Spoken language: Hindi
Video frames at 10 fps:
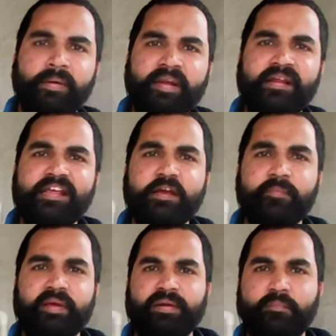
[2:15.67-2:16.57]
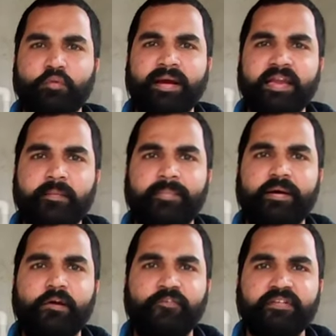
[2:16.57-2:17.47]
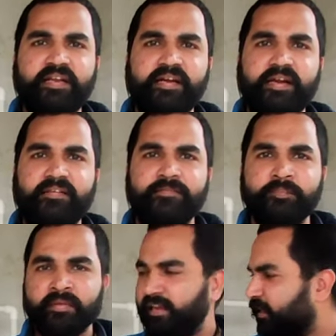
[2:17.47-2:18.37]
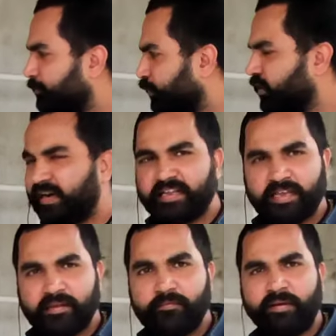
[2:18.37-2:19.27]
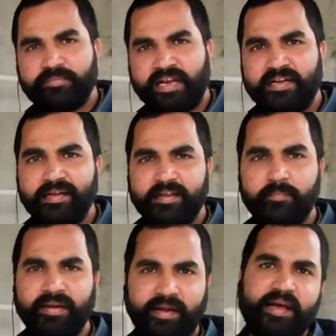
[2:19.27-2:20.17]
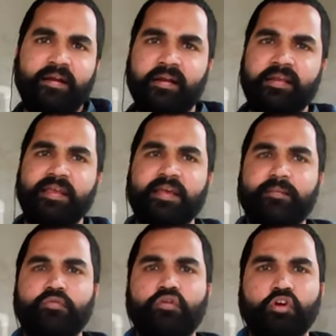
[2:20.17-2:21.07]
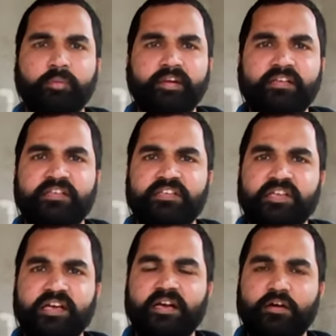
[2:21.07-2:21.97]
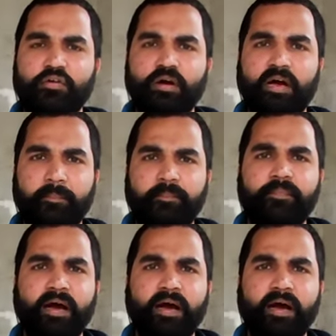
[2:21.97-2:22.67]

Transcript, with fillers: मैंने लिंक में अपना मोबाइल नंबर ऑफिस एड्रेस इस प्रोडक्ट की वेबसाइट लिंक मैंने डाल रखी है आपको कोई भी डिस्कशन करना हो आप,